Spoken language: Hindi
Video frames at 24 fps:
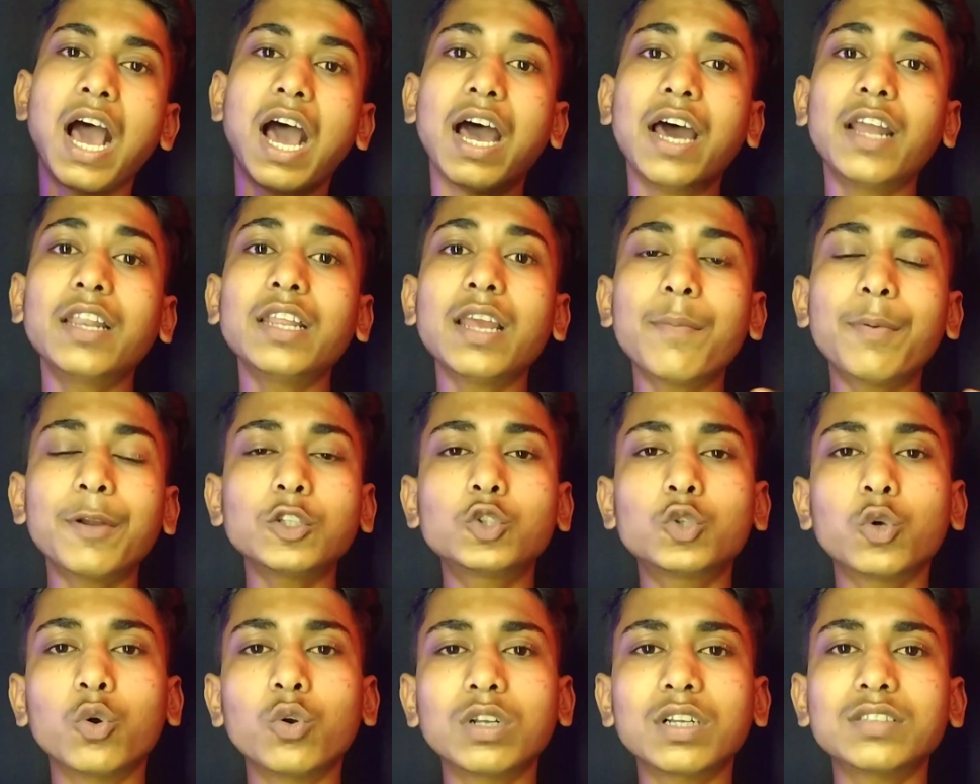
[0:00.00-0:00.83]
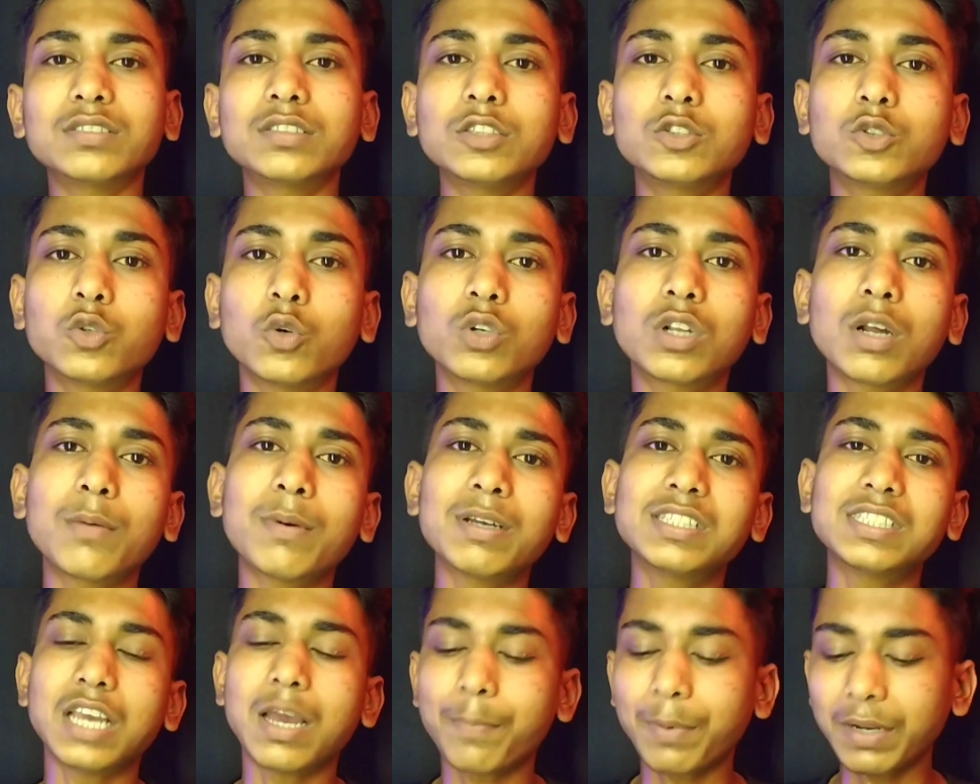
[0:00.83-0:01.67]
हर यहाँ पर छोटा से छोटा
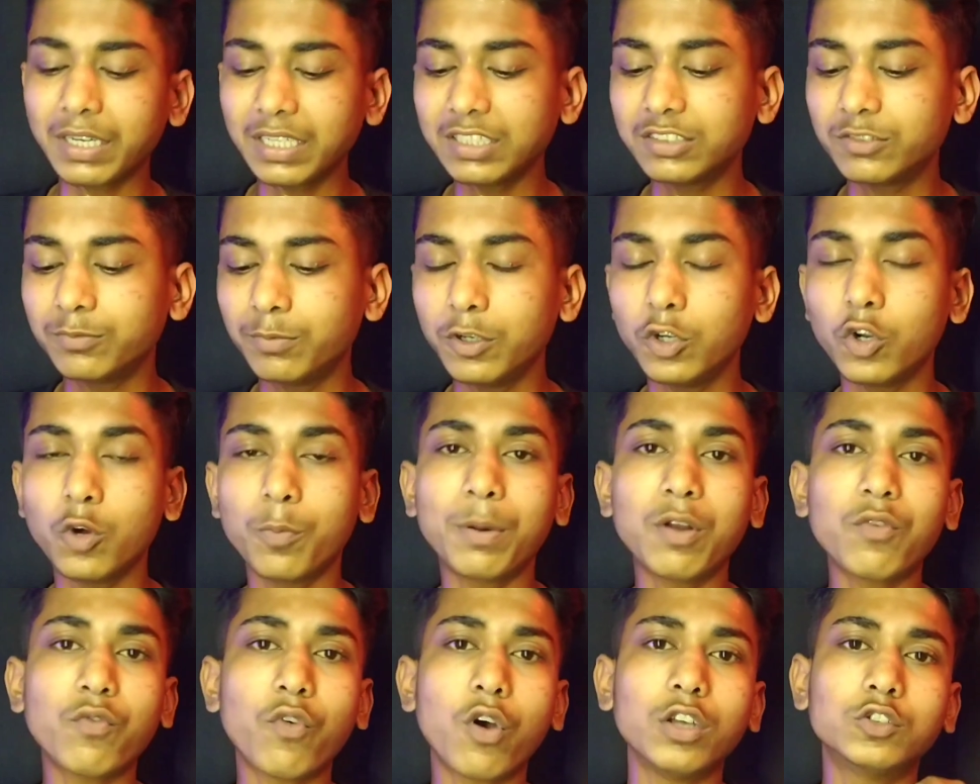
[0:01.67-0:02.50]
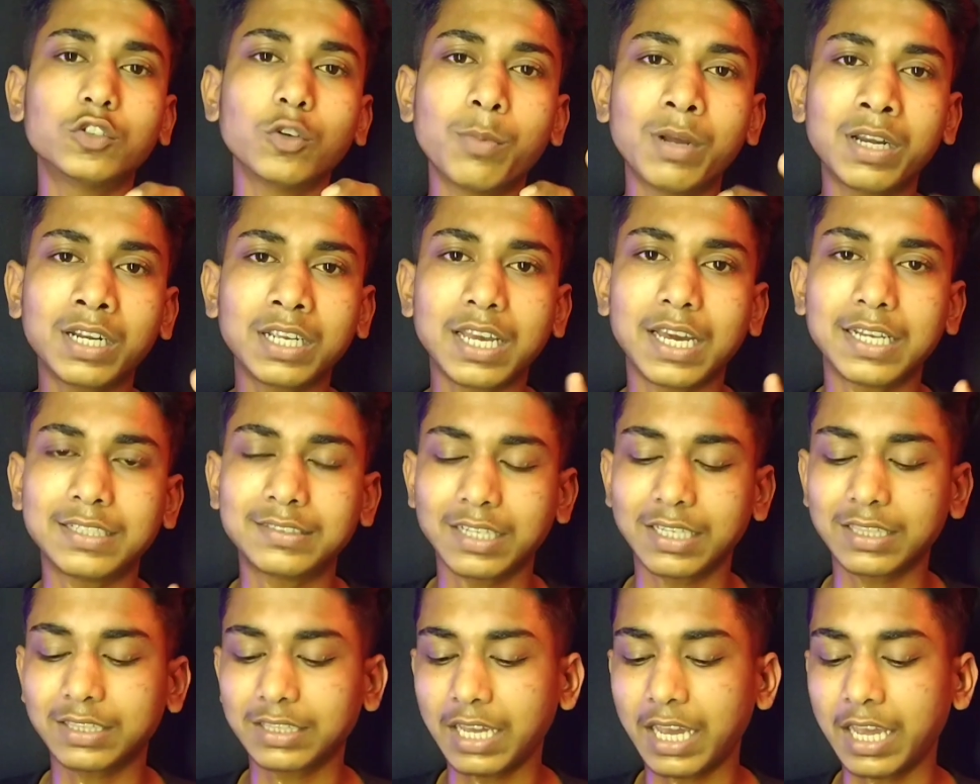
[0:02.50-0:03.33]
बच्चा यहाँ पर इस वीडियो पर वॉइस ओवर कर
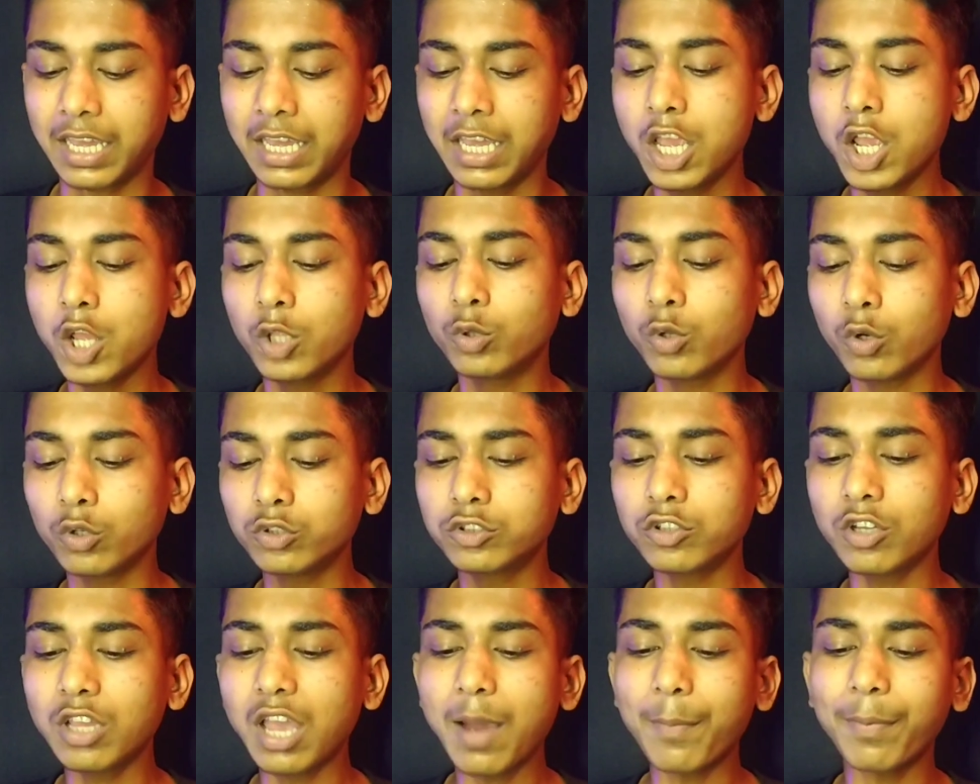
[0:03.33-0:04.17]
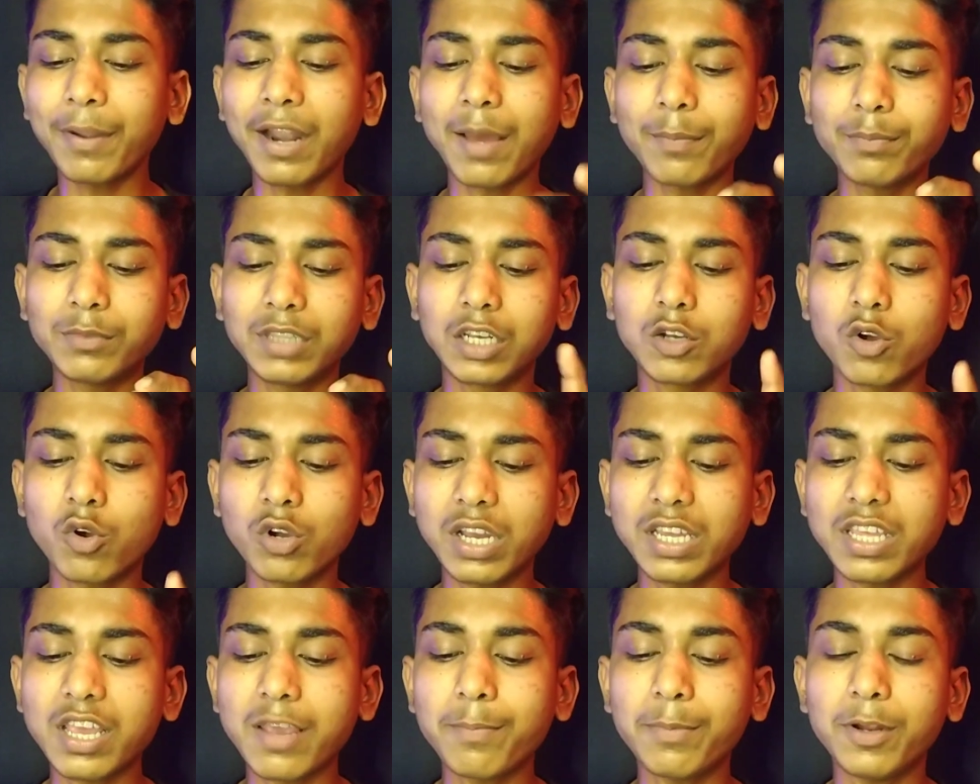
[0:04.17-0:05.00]
सकता है दोस्तों यहाँ पर आप
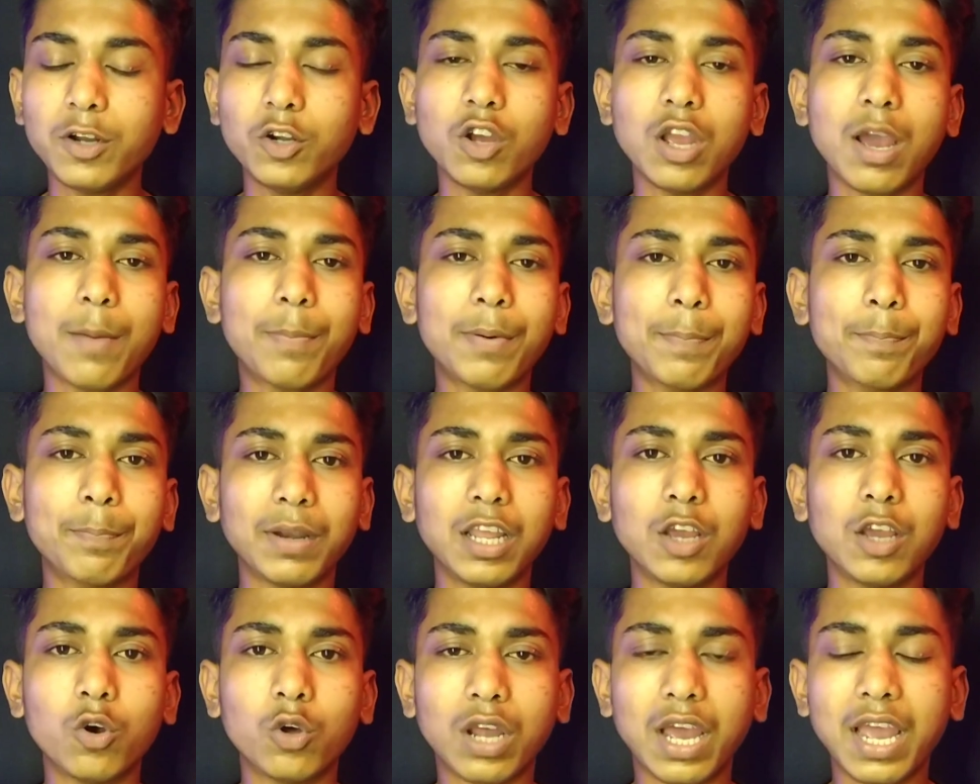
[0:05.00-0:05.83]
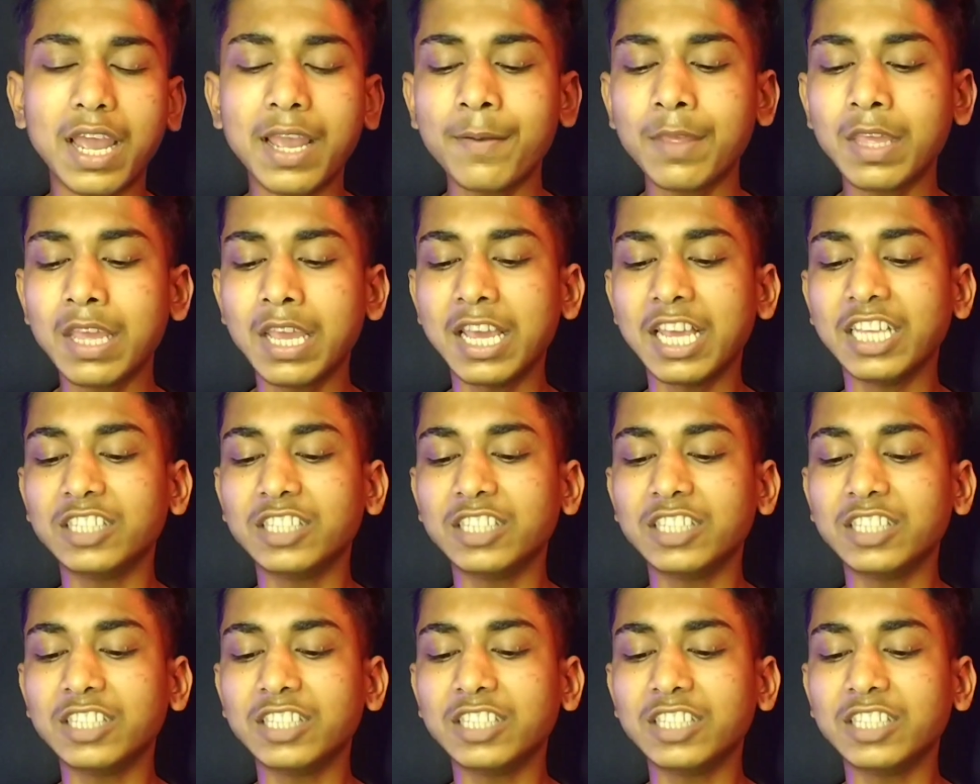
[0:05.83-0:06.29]
देखोगे ये वीडियो यहाँ पर प्ले हो रहा है